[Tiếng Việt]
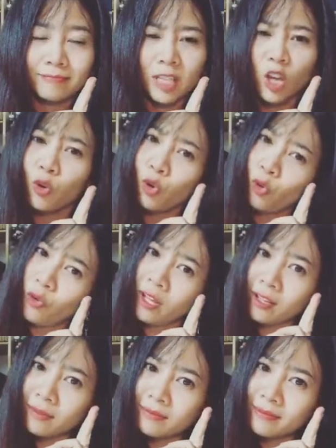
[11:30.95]
yếu đuối
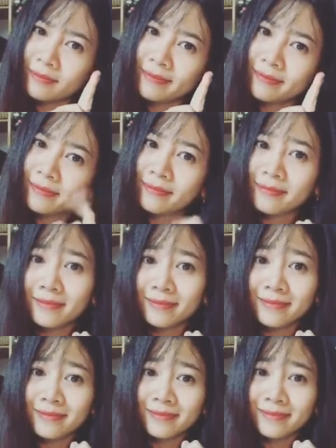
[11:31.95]

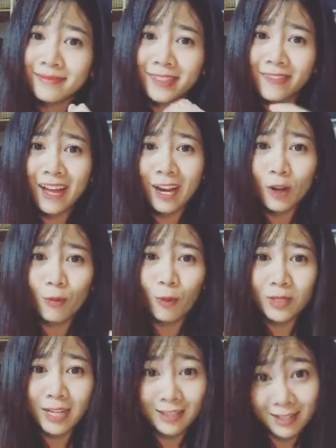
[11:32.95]
và liệu một
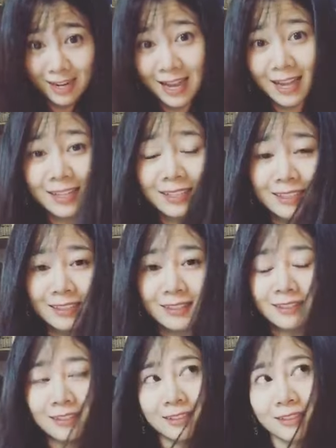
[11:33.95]
chàng trai
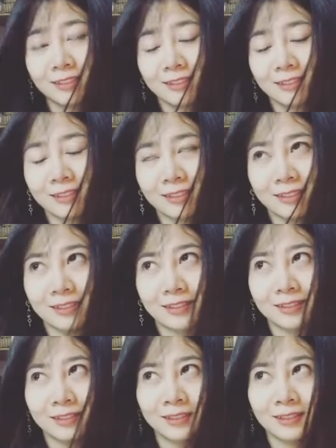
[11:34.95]

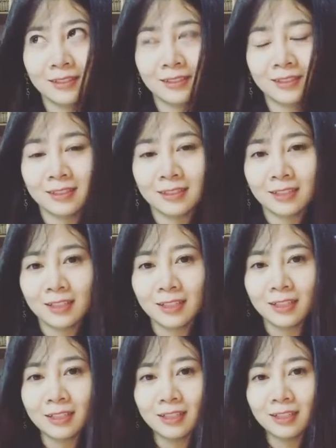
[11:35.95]
um,
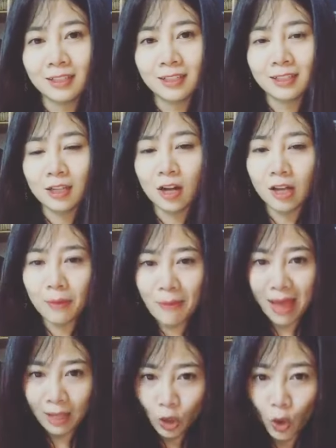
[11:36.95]
có cái mã
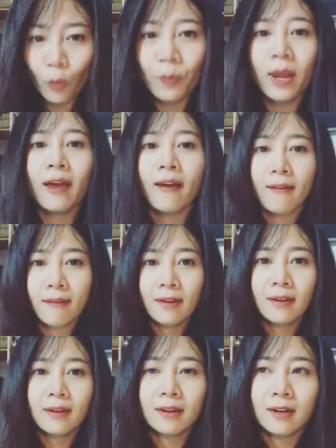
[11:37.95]
tốt nè
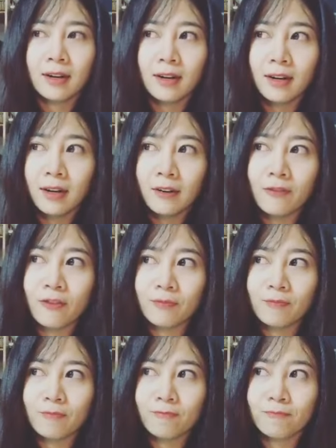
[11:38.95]
uh,
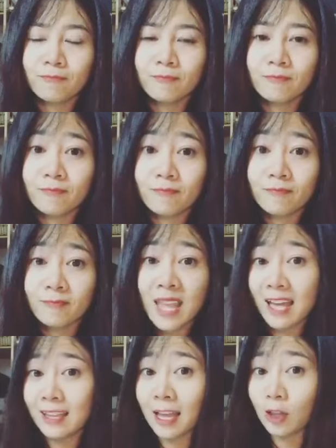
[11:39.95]
um,
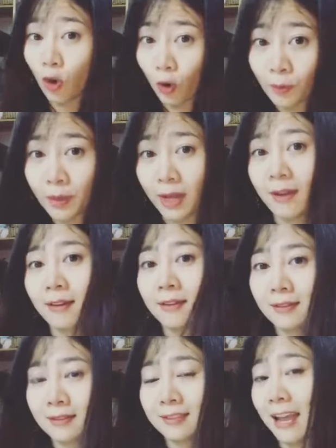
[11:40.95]
gia thế tốt nè
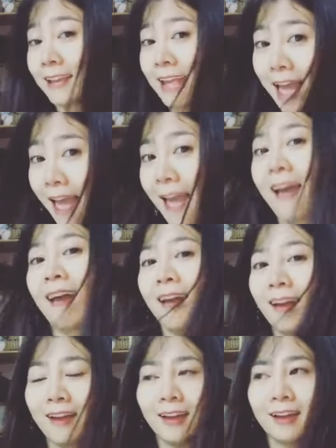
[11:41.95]
đại gia
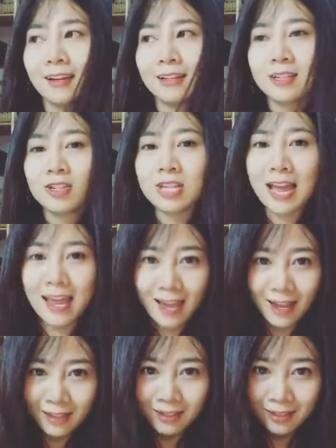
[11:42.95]

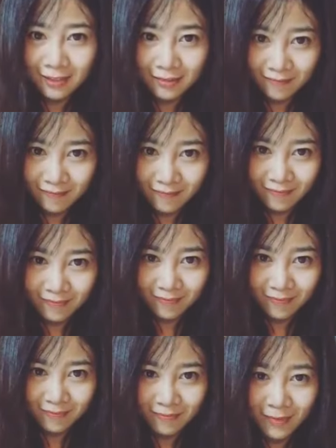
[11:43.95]
sẽ
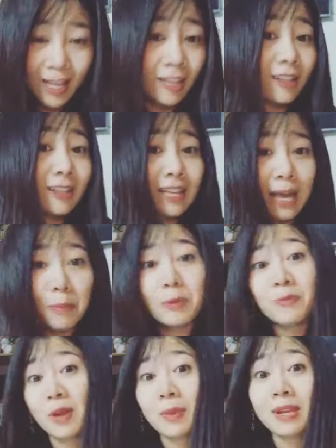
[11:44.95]
nghiêng tình cảm
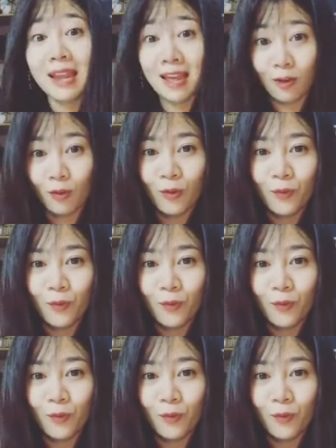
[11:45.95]
mình về bên nào